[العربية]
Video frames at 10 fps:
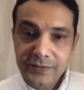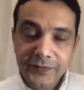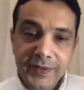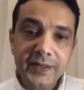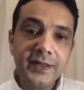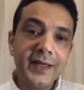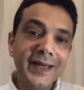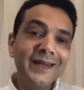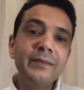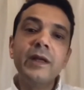في
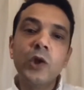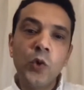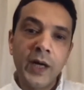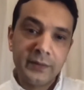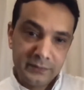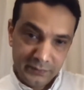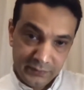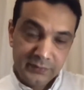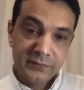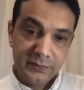علم اللغه
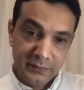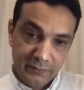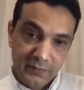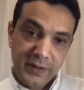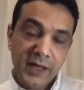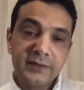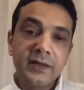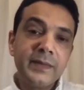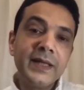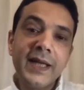
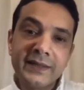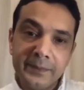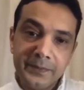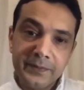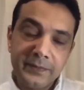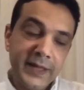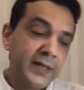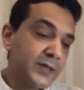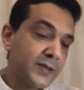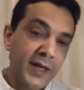أكثر من الادب
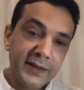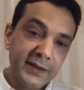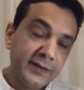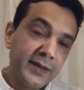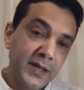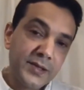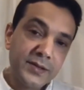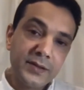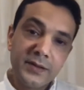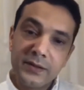لكن صراحه
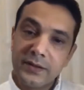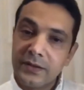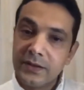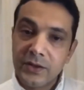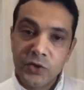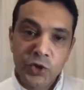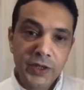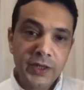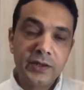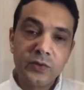درست آه،
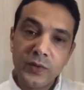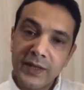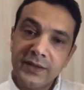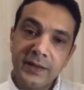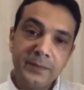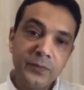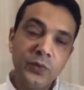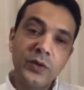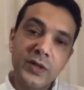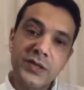شعر وادب
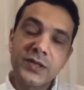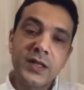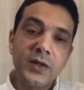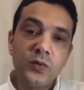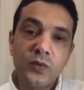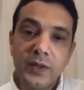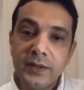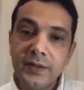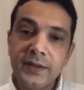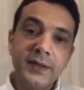وقصه و
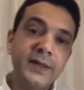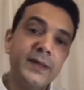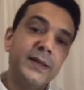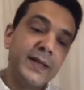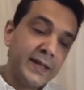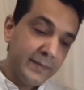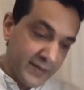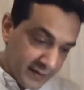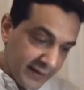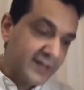يعني
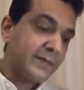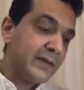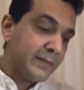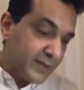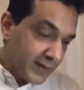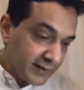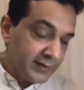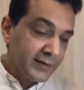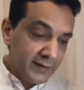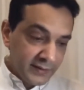مثلا على سبيل المثال
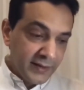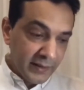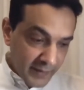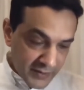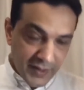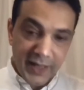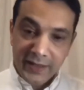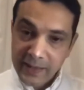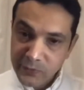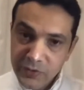المسرح
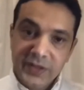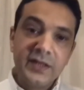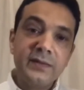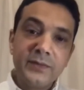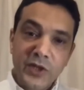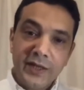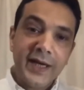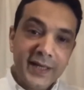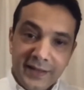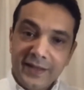الكابوكي مش
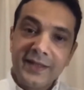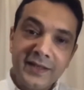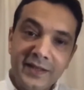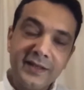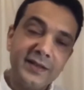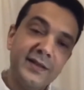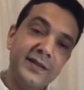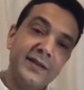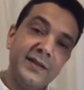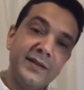حاجات اللي هي
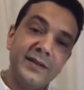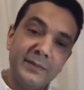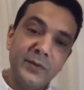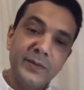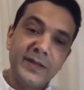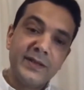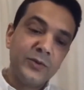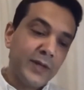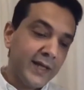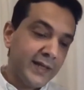ممكن
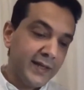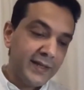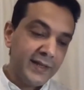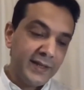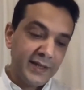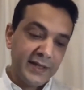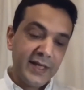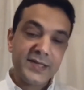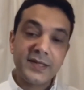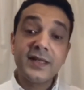نقول عليها اللي هي
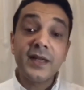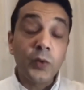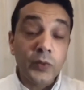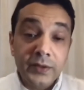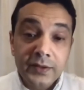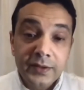كلاسيكيه قوي